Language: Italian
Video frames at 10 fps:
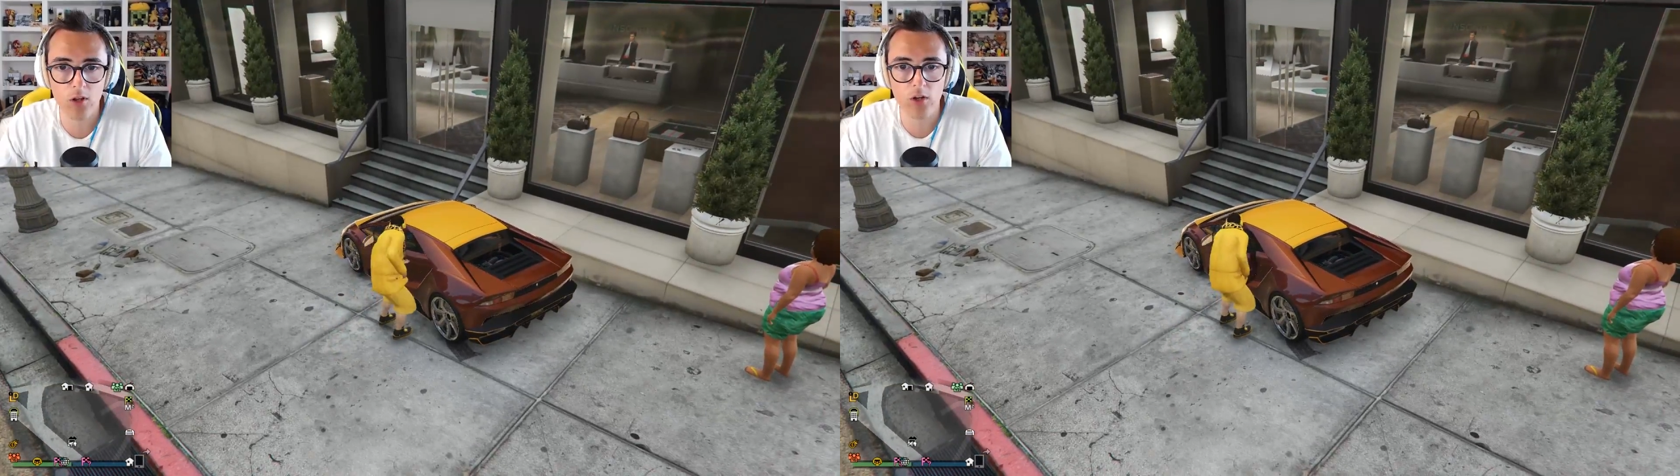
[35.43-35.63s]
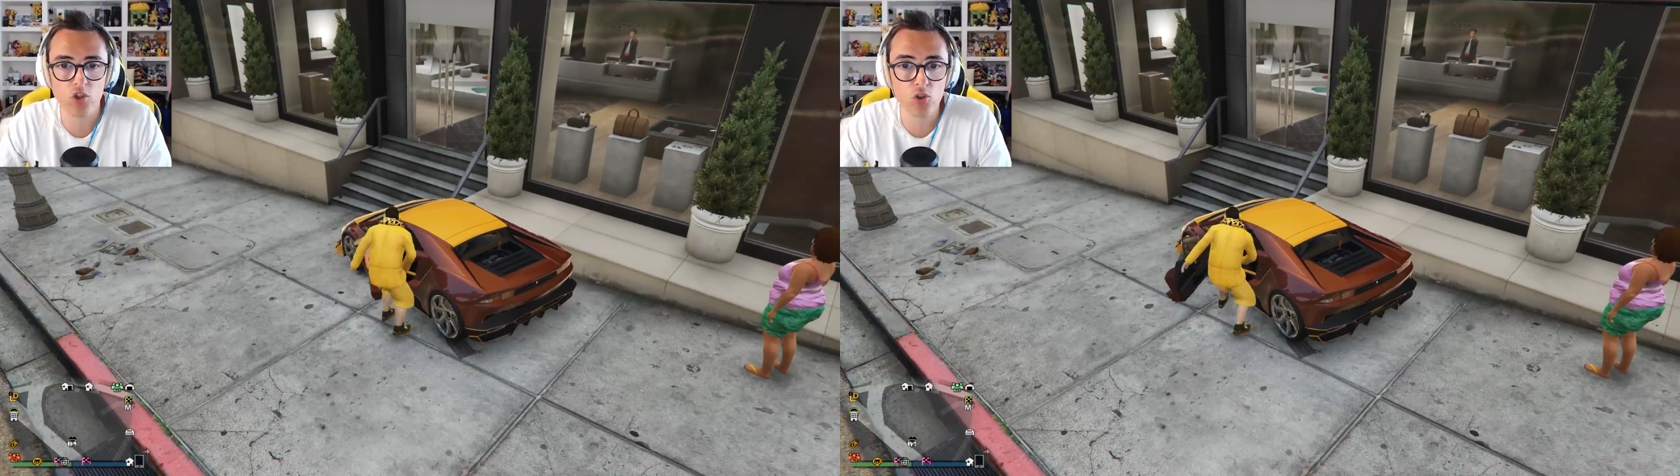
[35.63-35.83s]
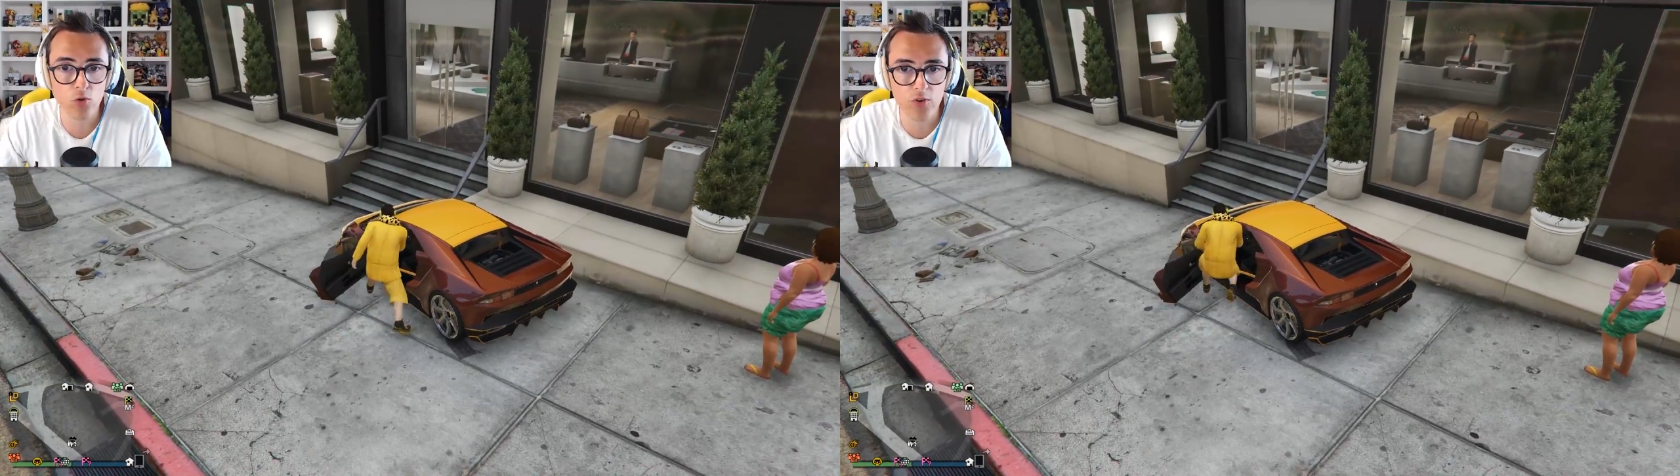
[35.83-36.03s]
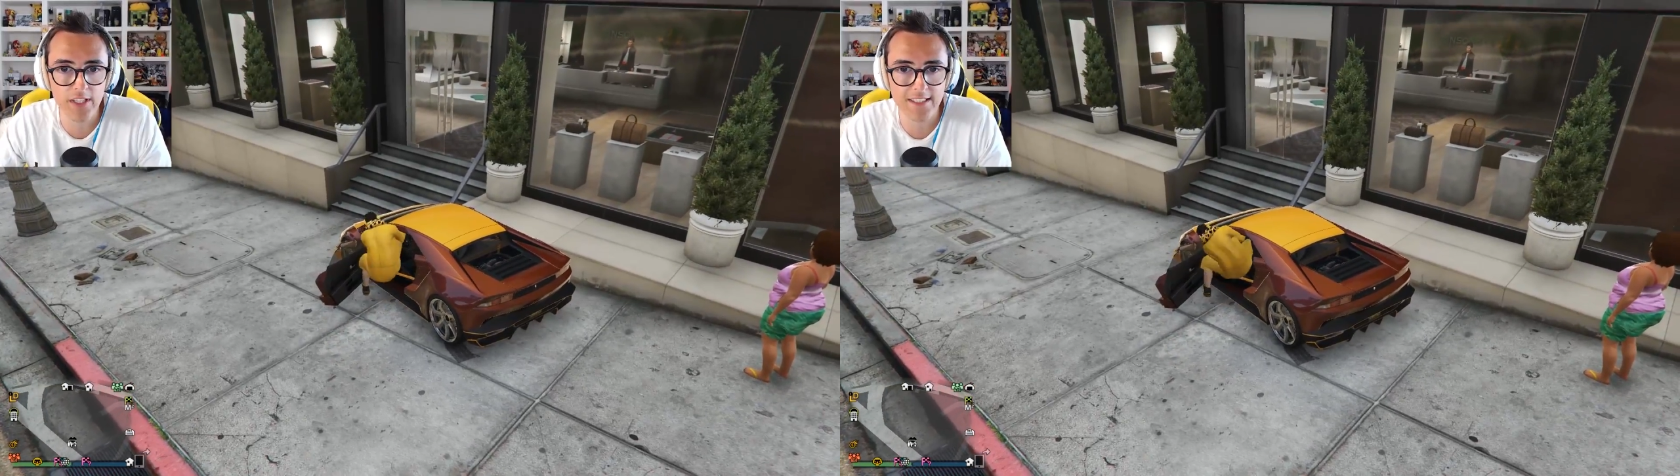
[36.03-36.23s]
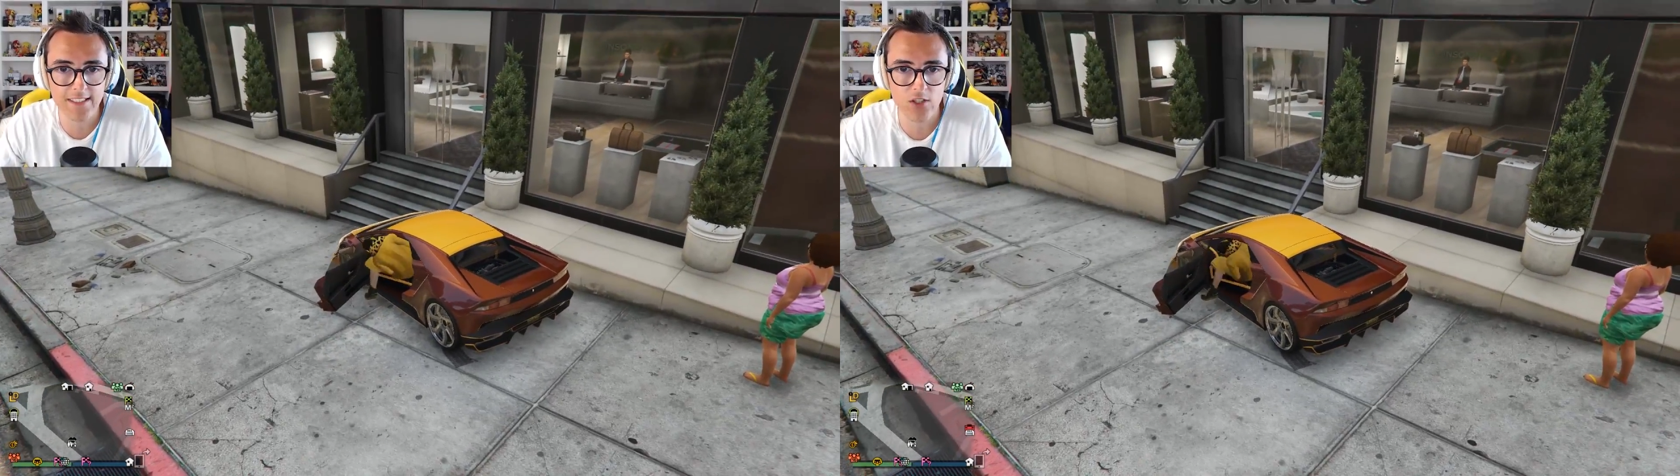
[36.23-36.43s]
Allora, ci sono
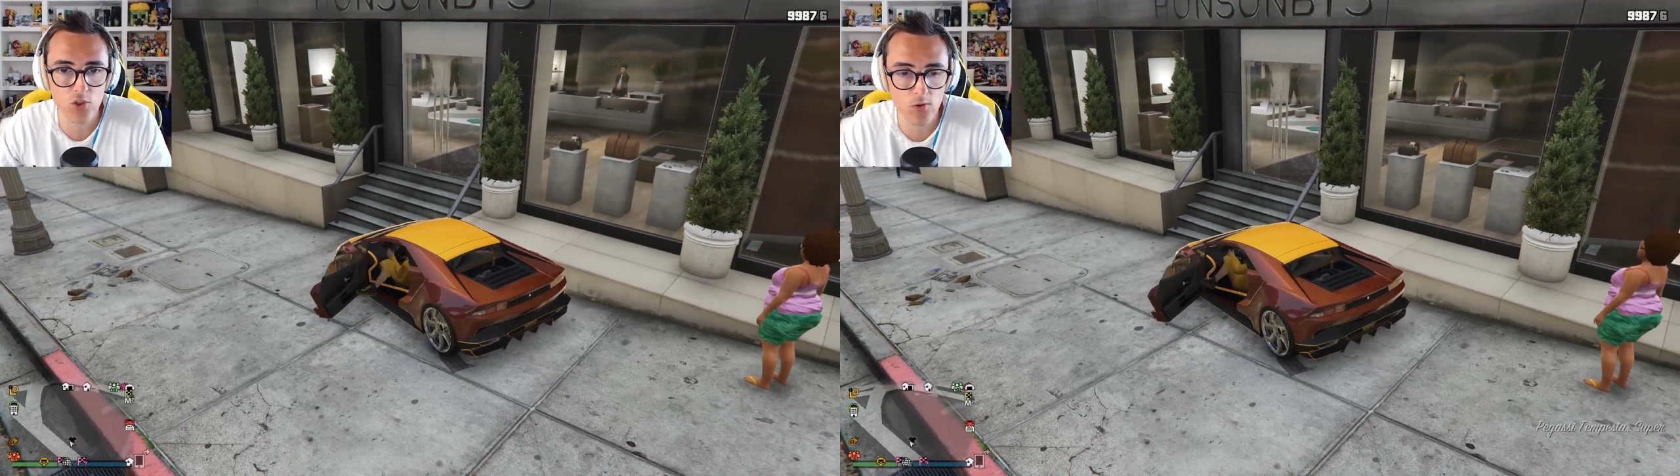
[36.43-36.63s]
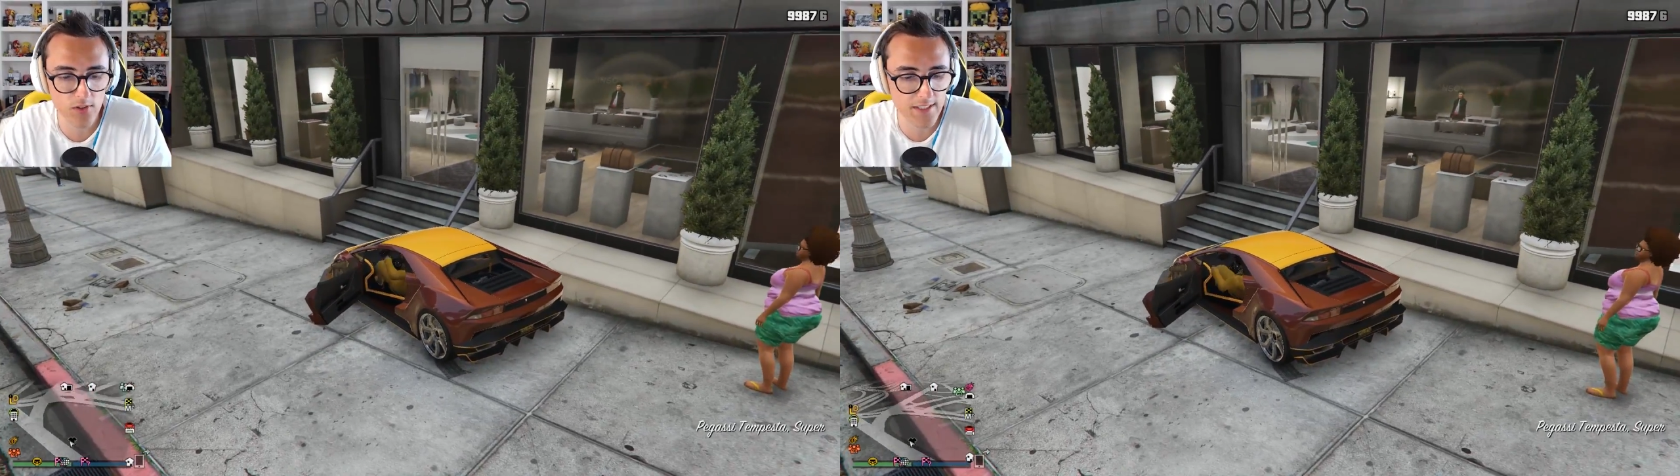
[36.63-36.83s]
notizie, ci sono